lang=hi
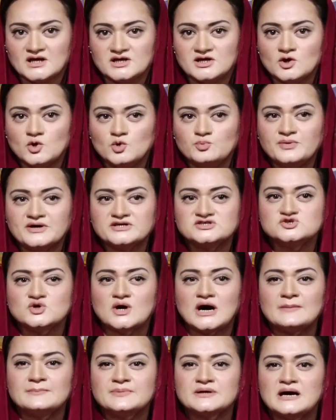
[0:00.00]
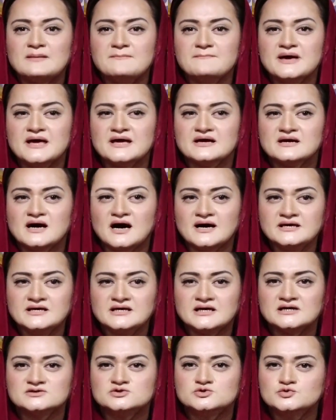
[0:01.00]
के ऊपर जो आपका महंगाई
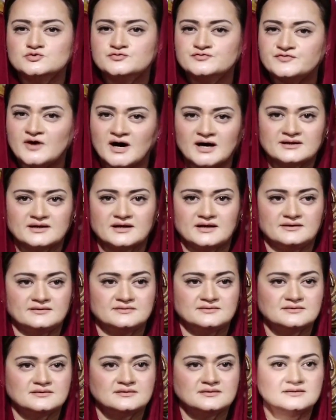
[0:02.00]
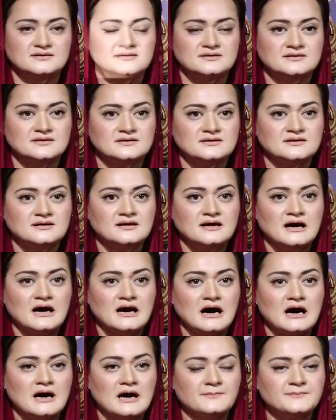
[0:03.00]
का तूफ़ान है
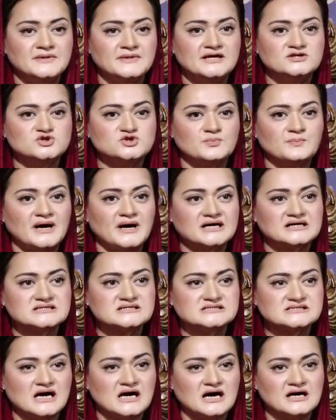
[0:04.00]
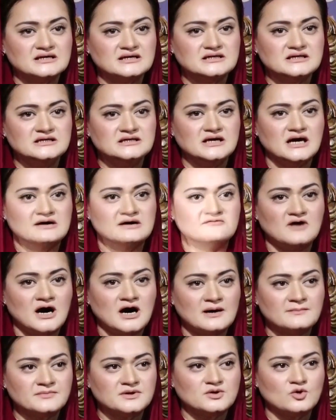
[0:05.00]
आपने जो पाकिस्तान की
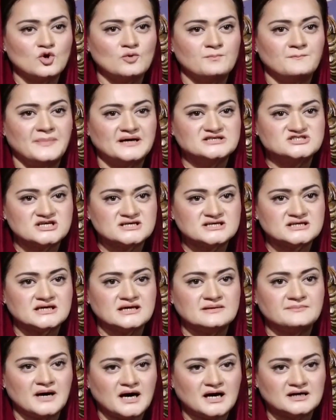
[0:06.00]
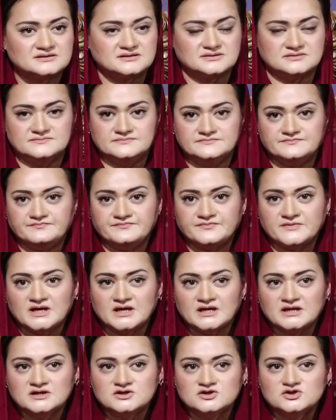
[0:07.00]
आवाम को बजट के बाद
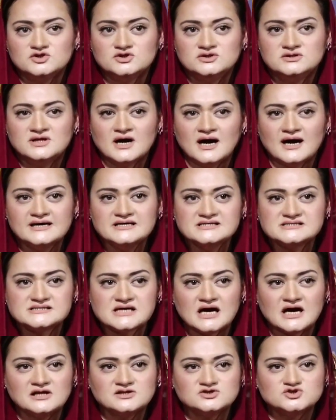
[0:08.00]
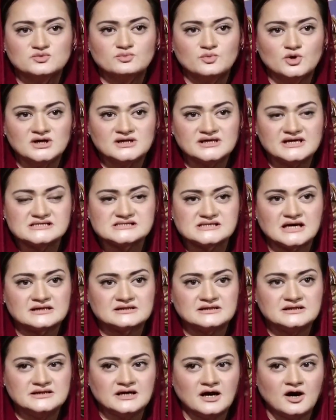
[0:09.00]
ढाई साल जो मुल्क के
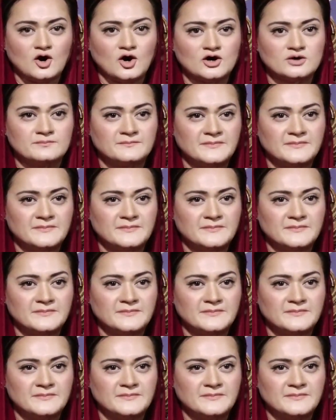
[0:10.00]
साथ किया और